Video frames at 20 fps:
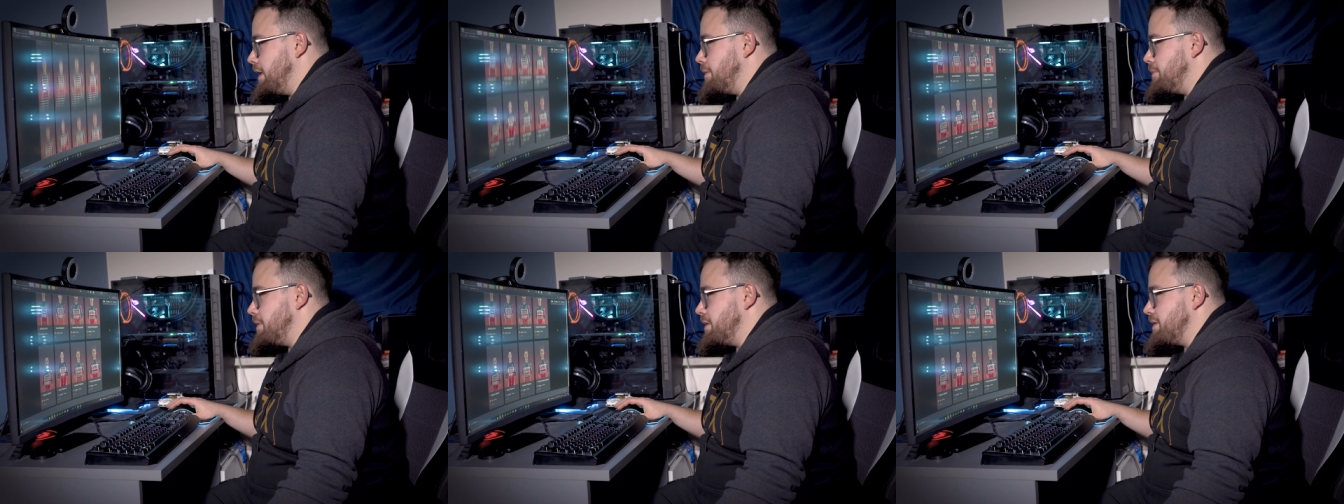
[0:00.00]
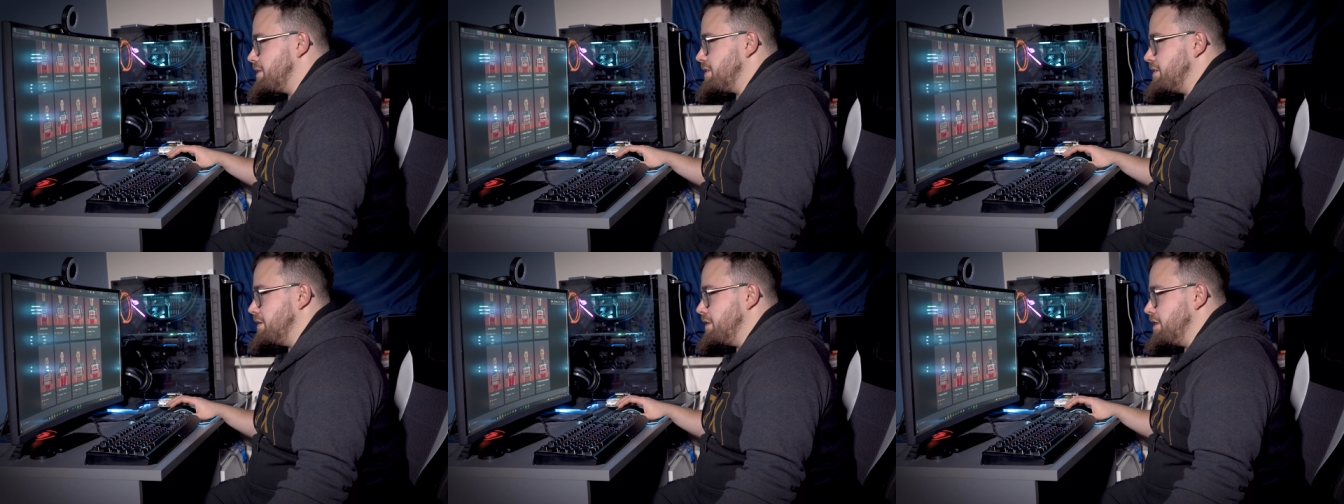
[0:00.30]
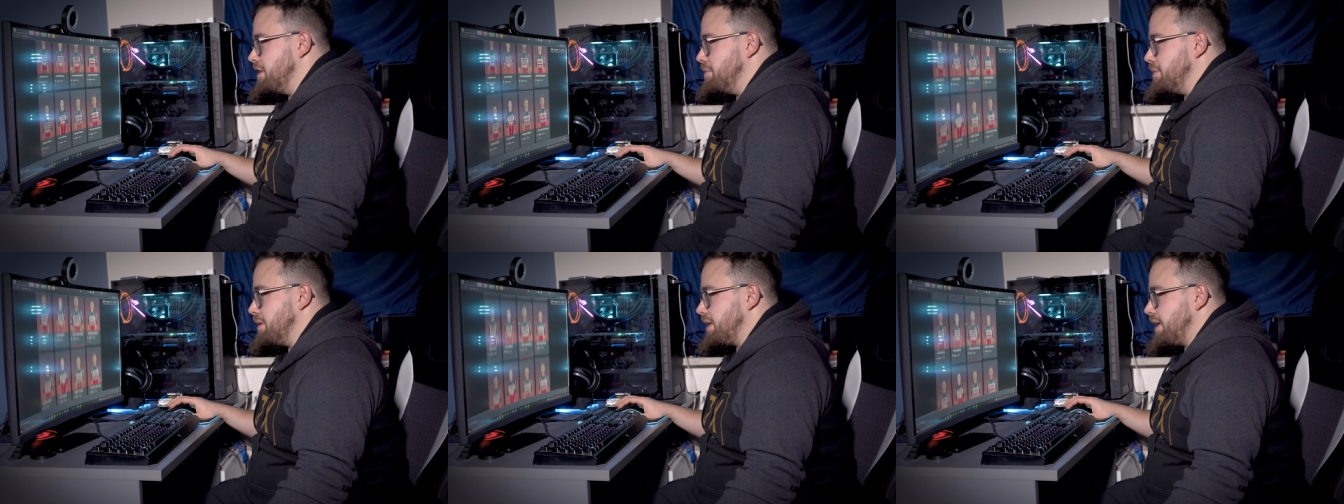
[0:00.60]
między
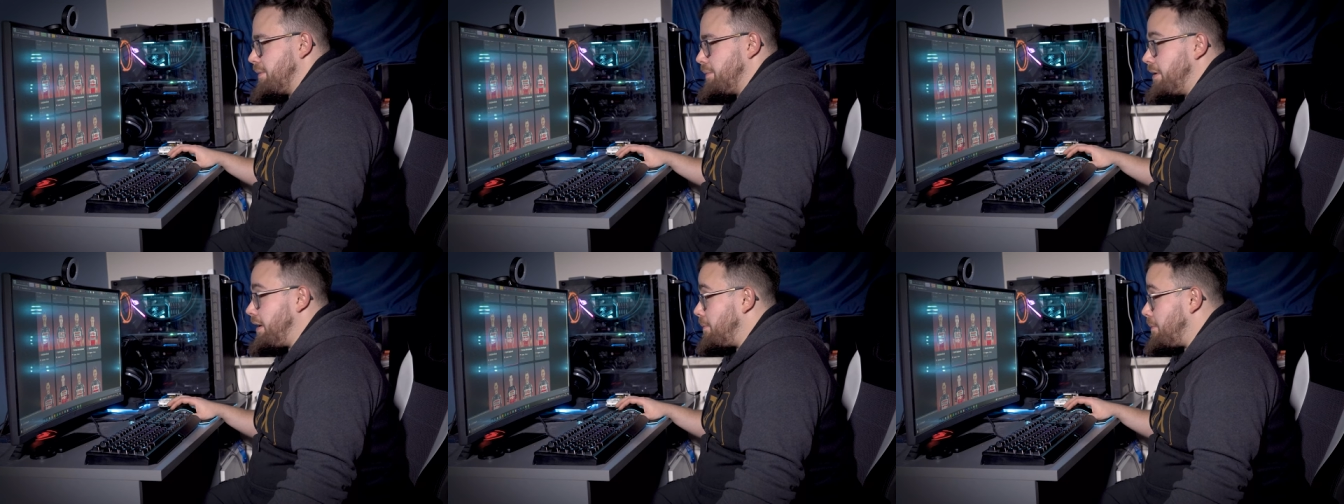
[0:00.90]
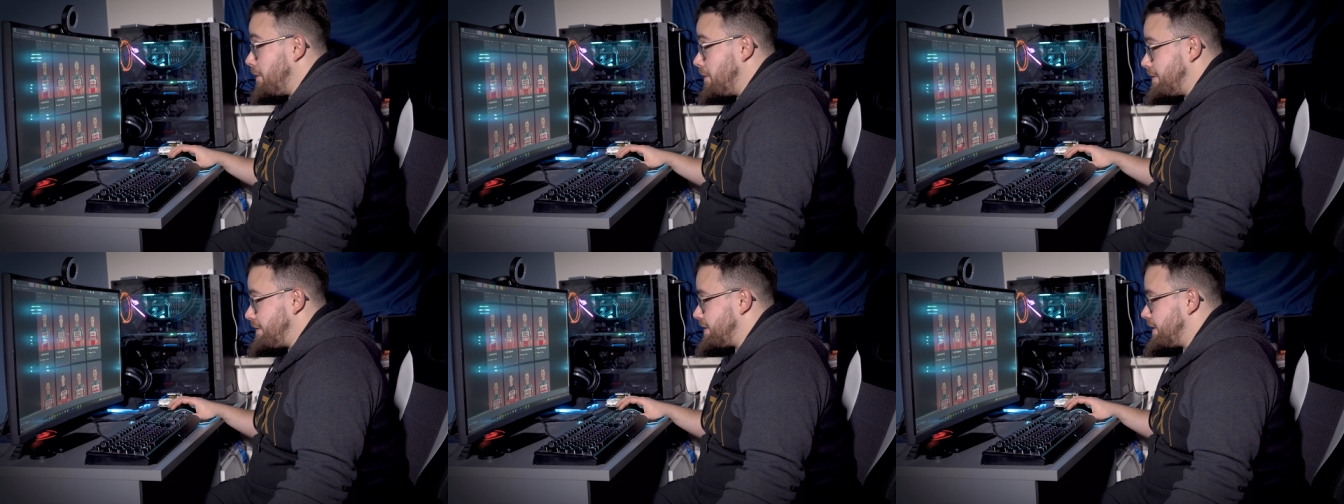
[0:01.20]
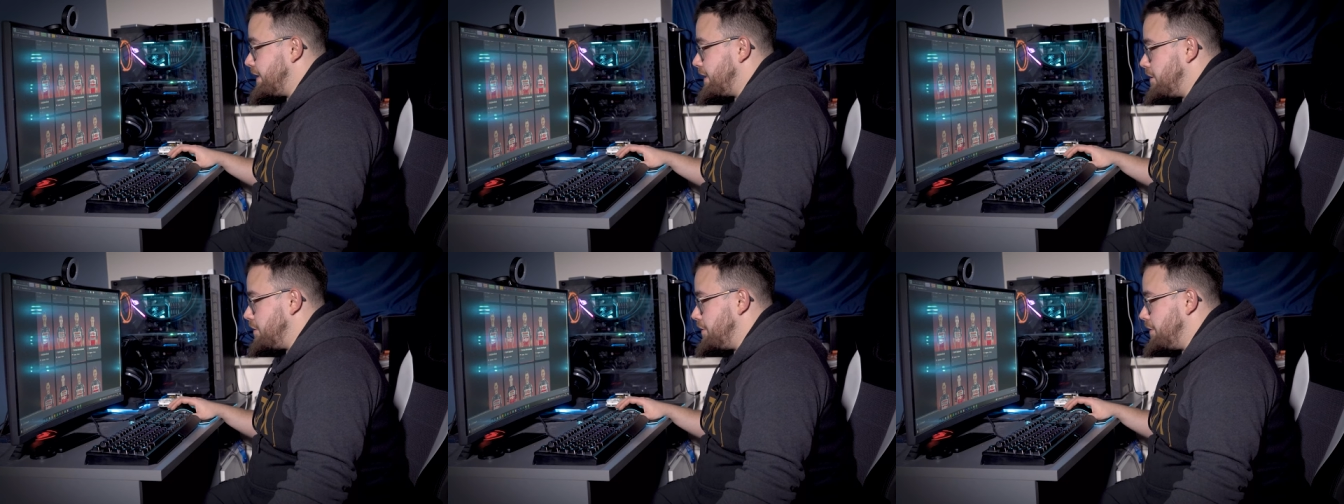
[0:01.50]
innymi Kamila
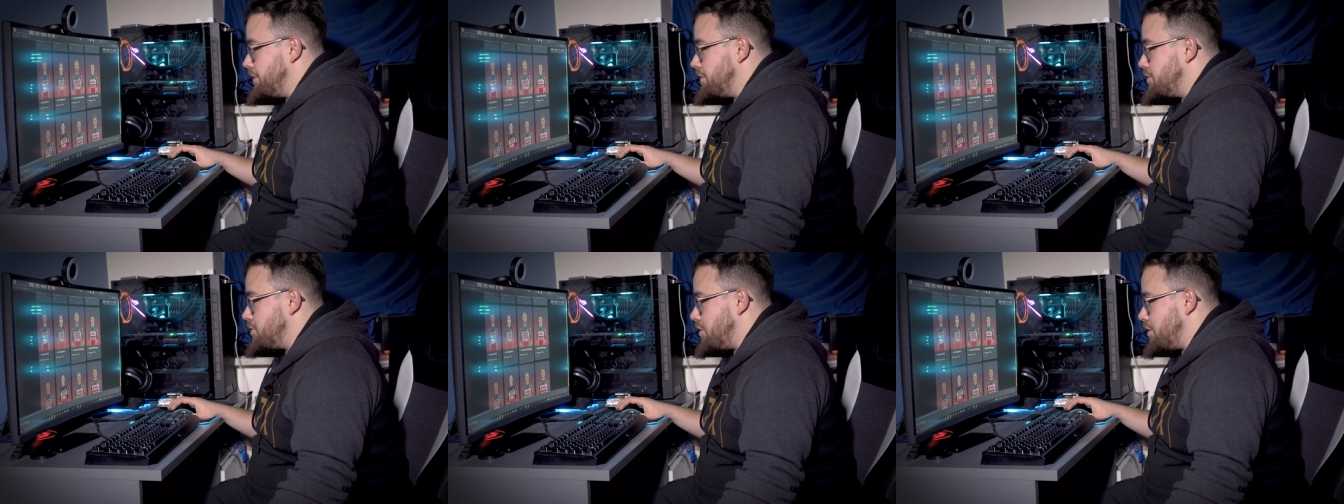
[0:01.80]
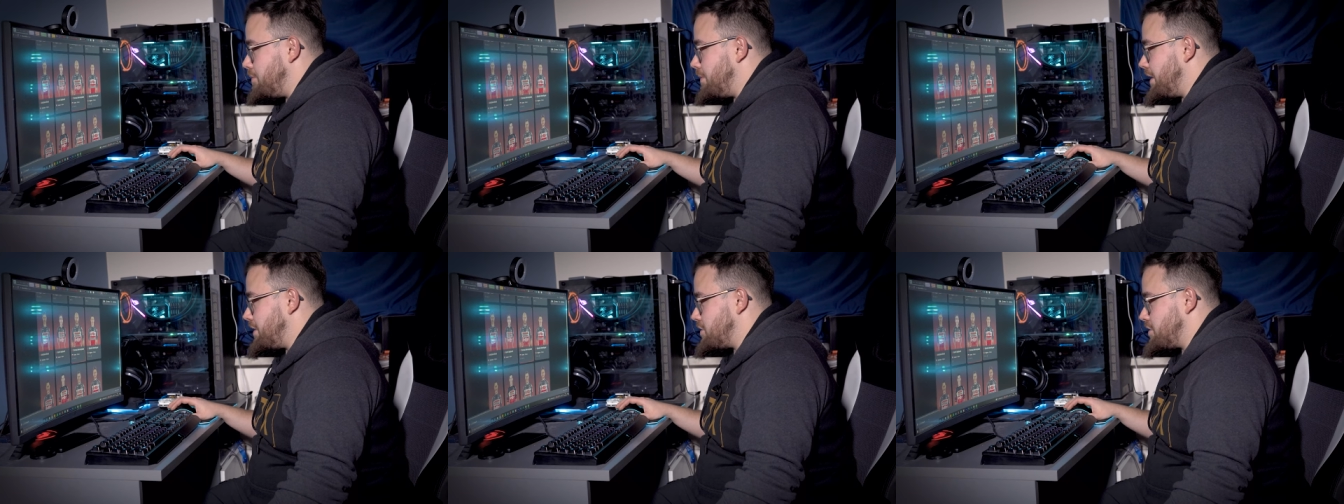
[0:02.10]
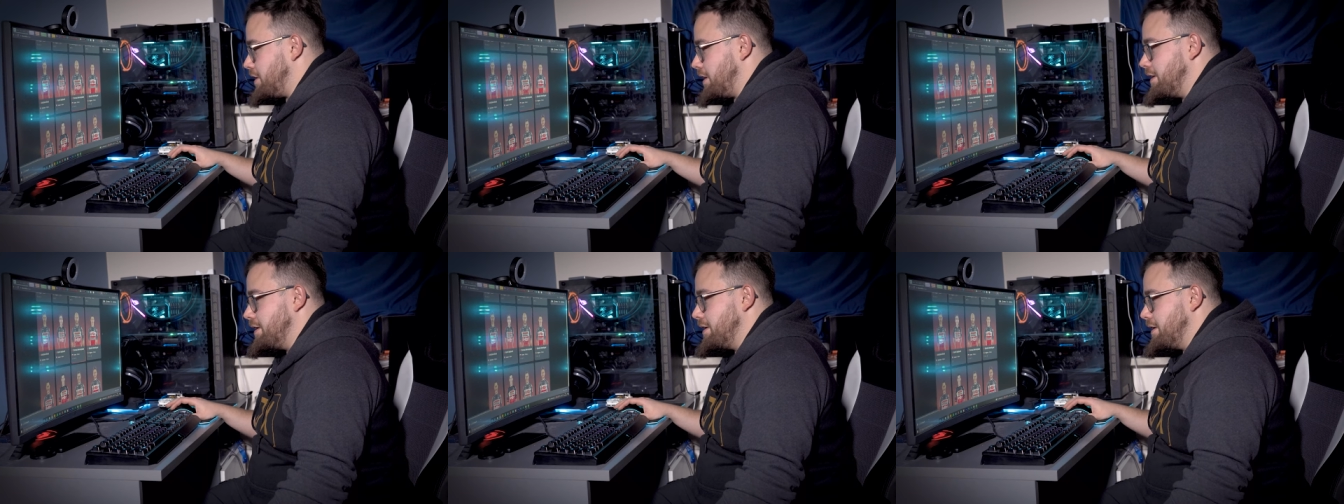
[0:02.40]
Małeckiego i
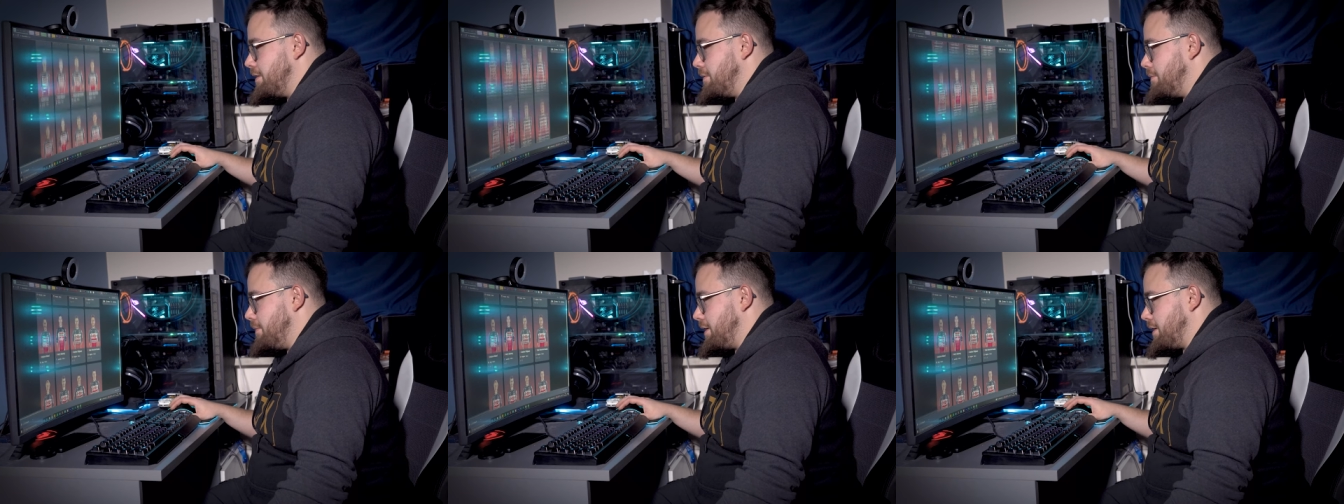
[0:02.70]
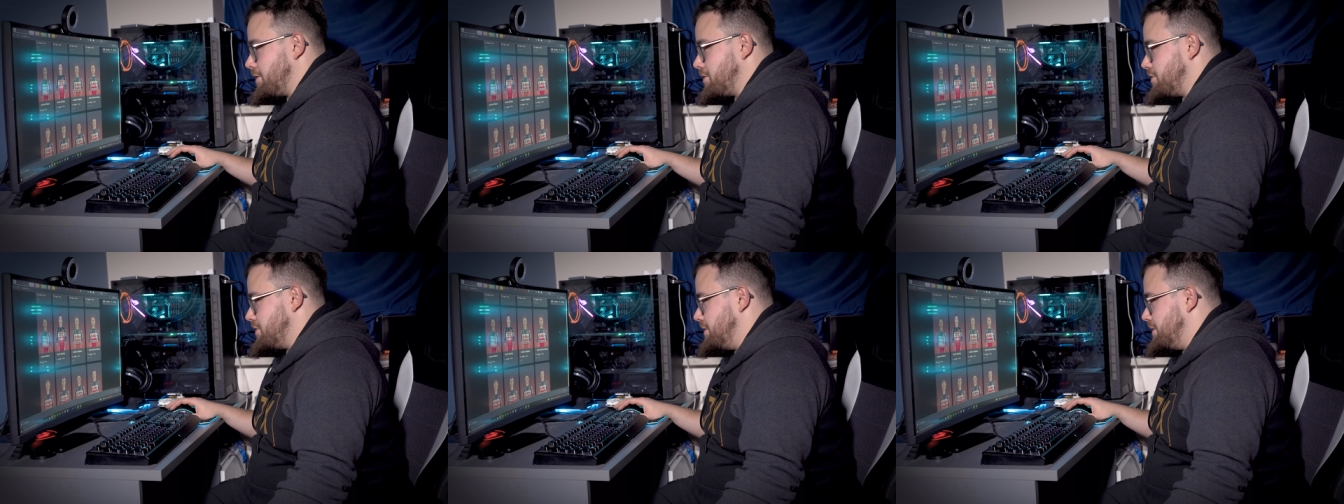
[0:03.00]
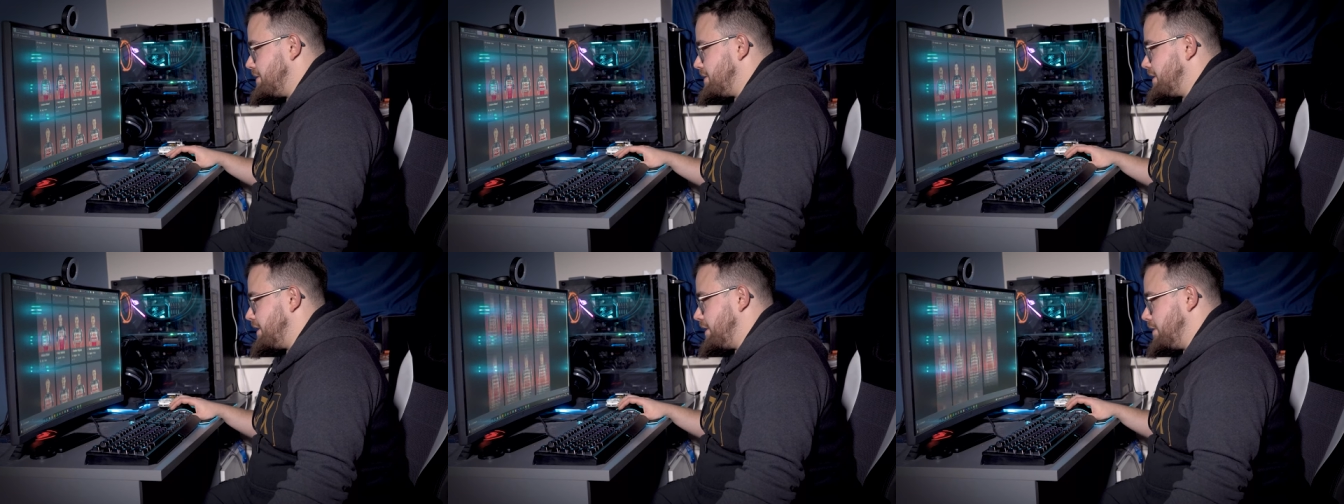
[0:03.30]
Tomasza
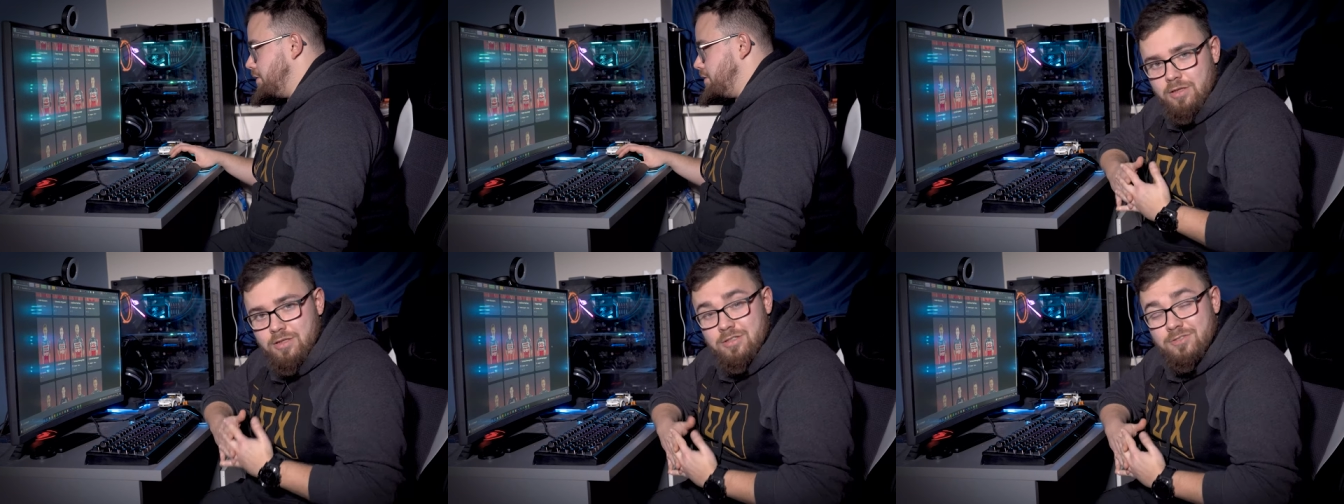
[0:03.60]
Marczyńskiego.